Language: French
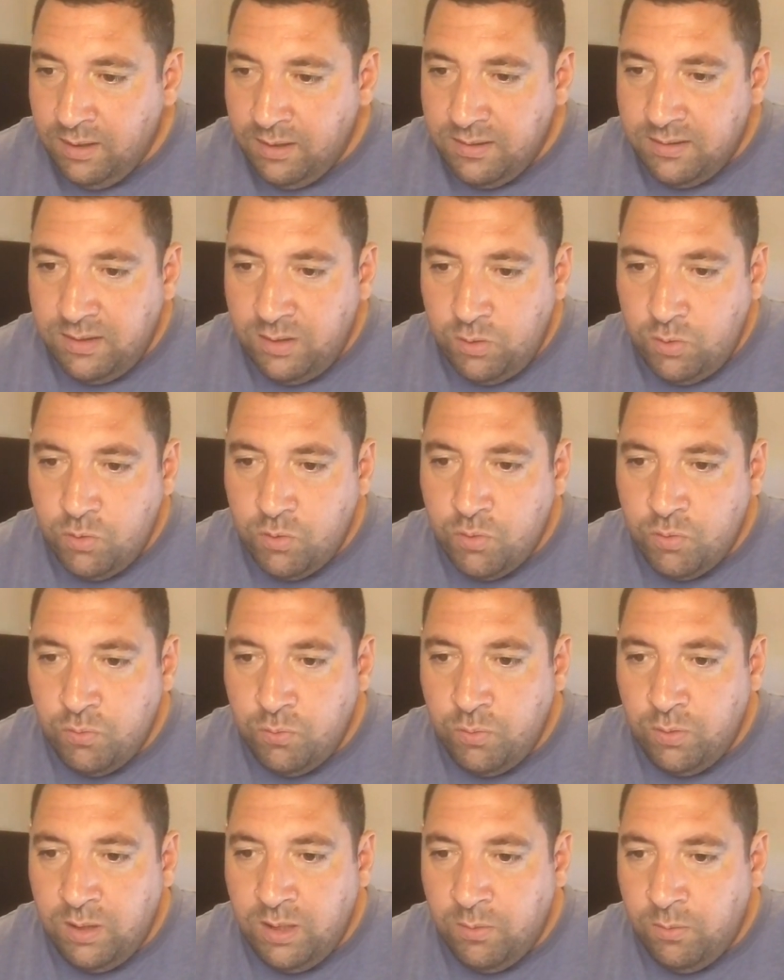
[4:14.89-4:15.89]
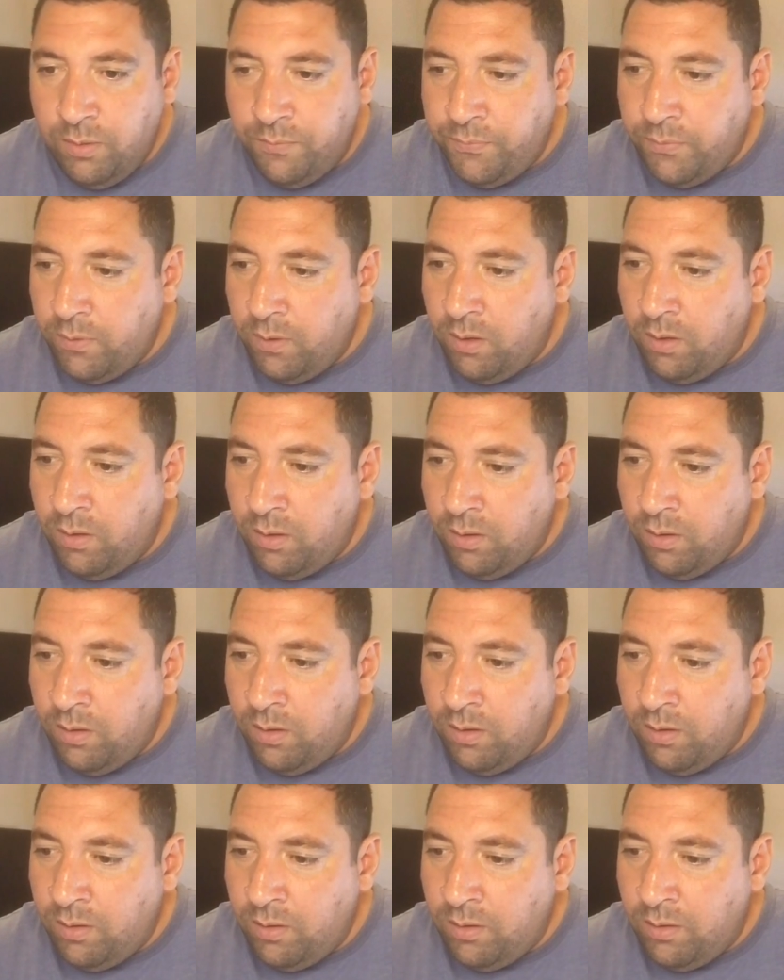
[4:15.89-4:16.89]
Si tu joues les Wolves
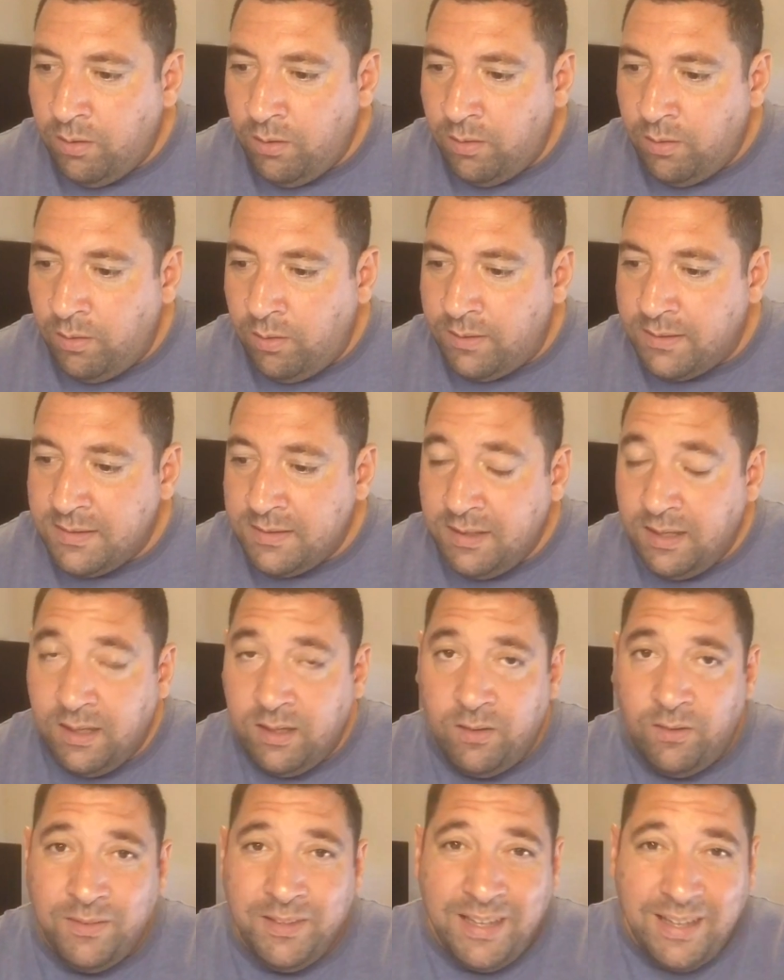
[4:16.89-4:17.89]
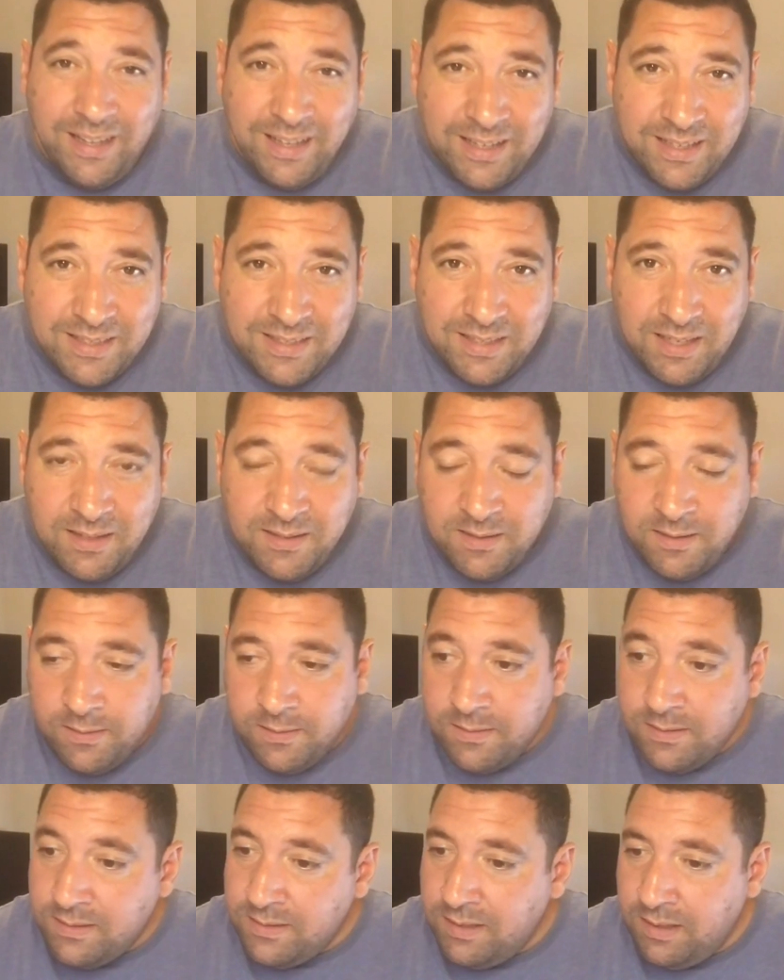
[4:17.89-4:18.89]
en, sec, on a 16,
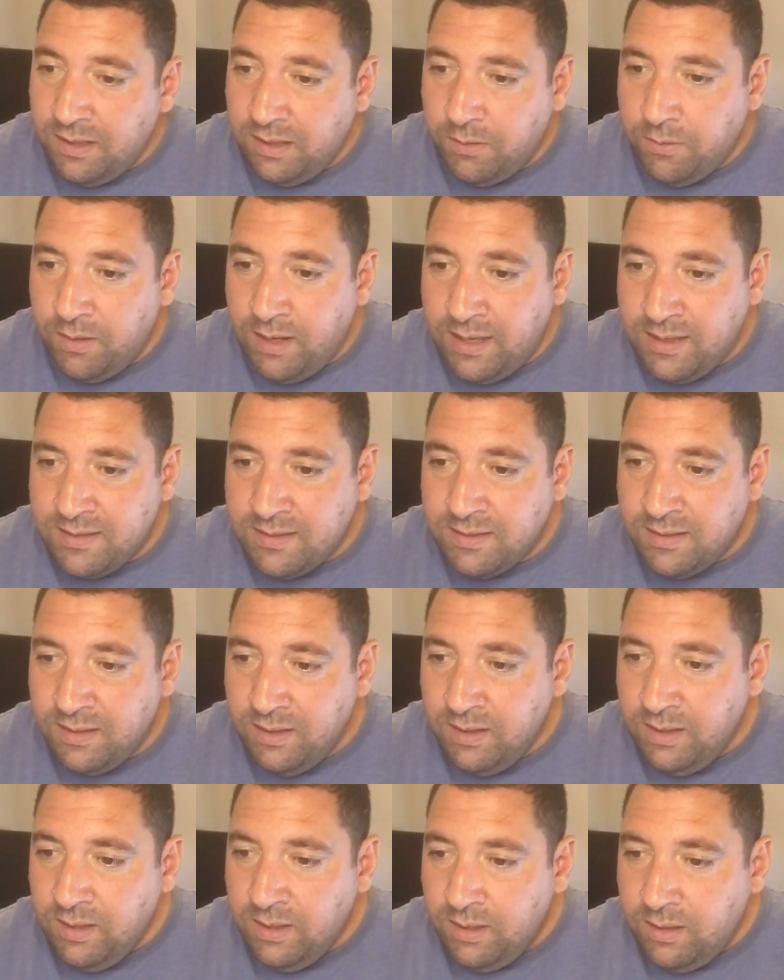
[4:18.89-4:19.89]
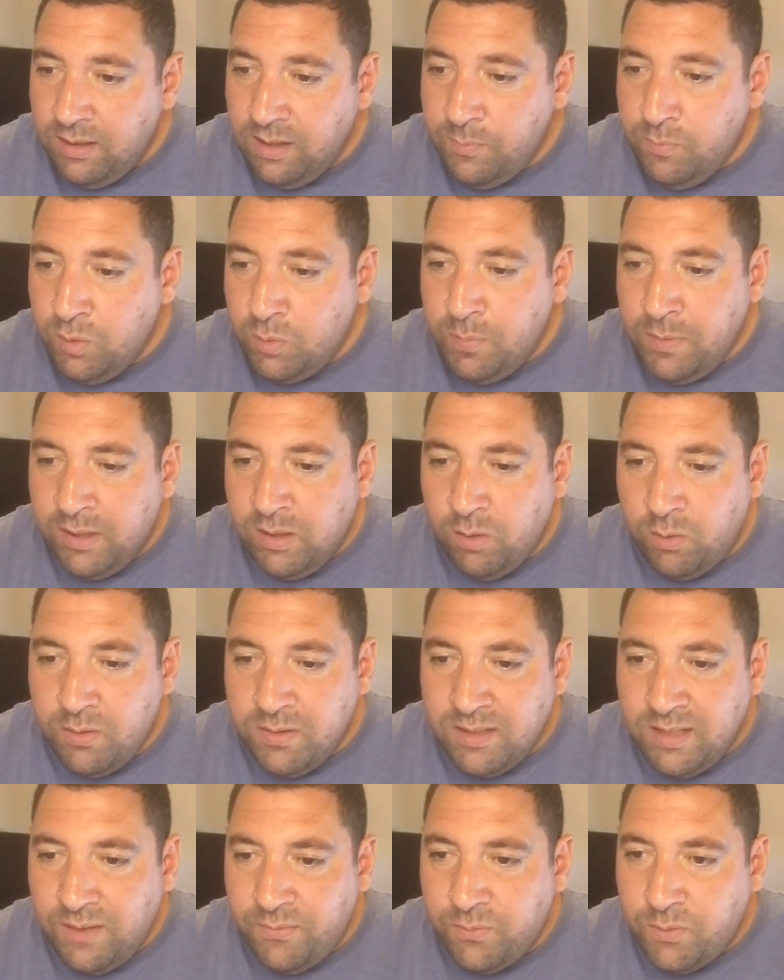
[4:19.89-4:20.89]
c'est dégueulasse. Les bookmakers le
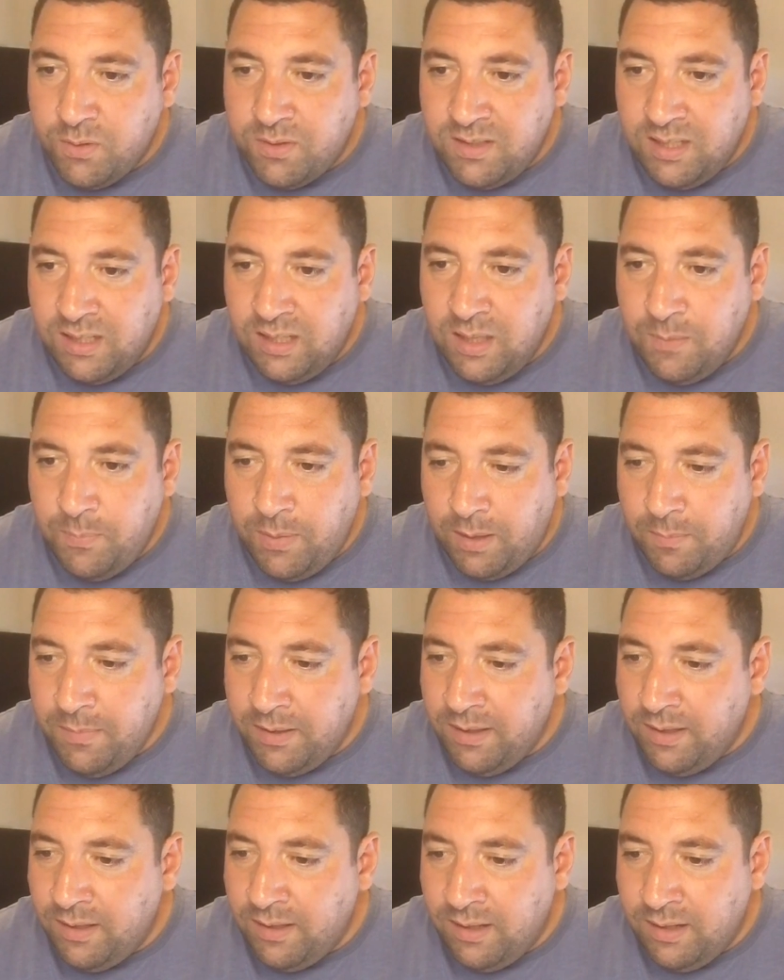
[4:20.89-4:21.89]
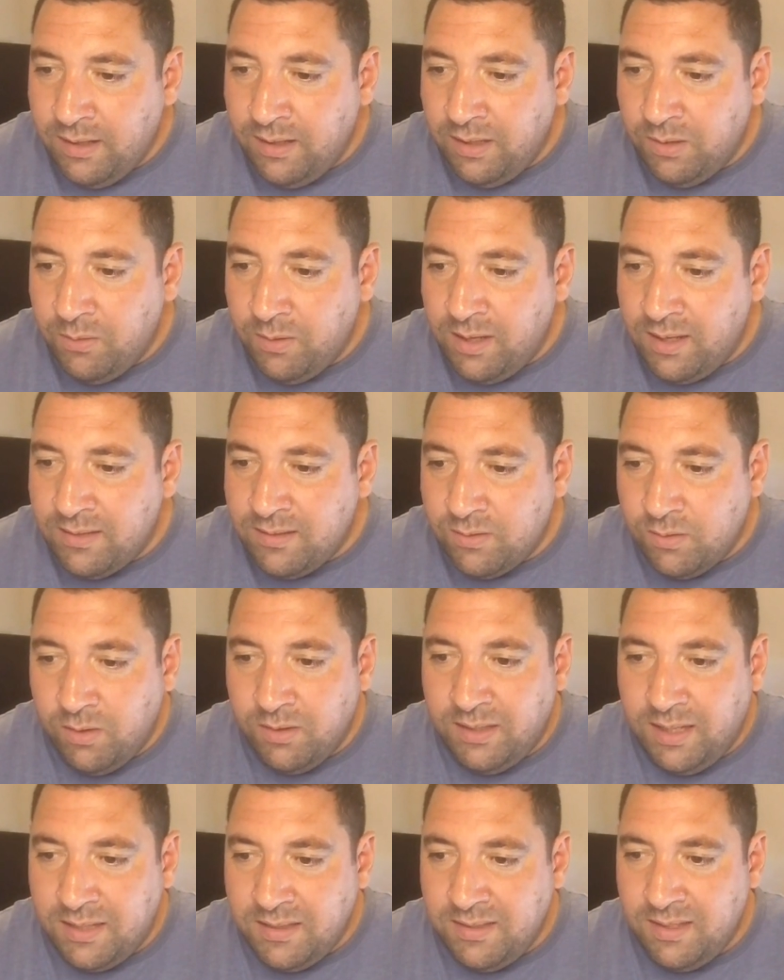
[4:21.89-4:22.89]
savent que cette équipe arménienne, elle est dégueulasse,
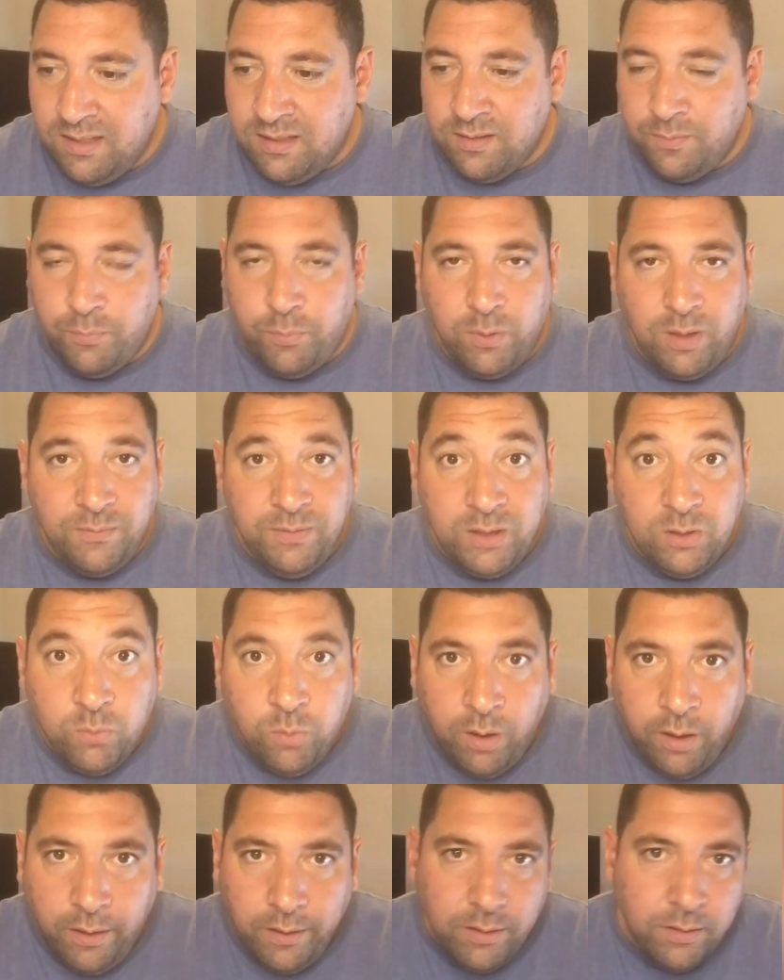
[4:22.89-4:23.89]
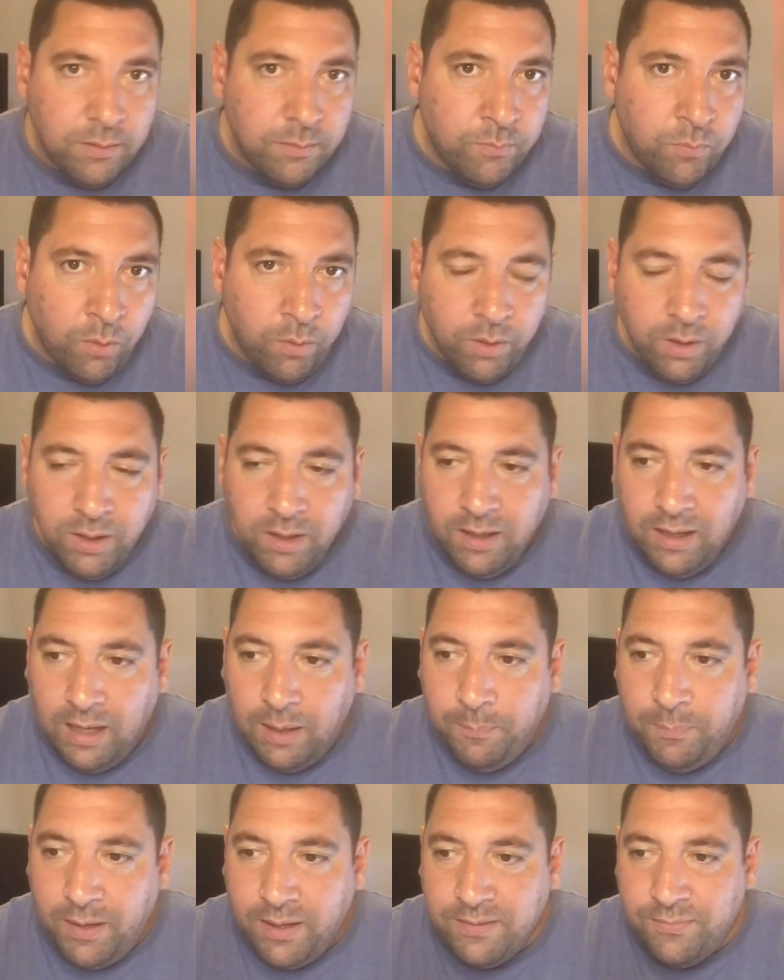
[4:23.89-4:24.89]
cote à 16 pour la victoire. Bon,
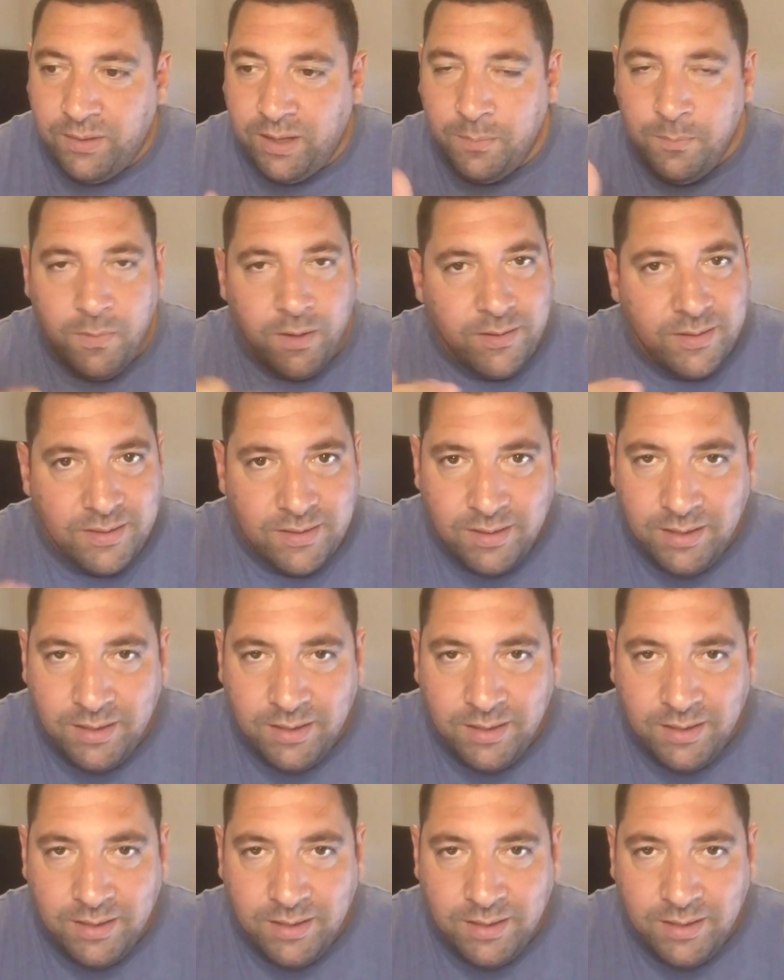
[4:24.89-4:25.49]
à part vraiment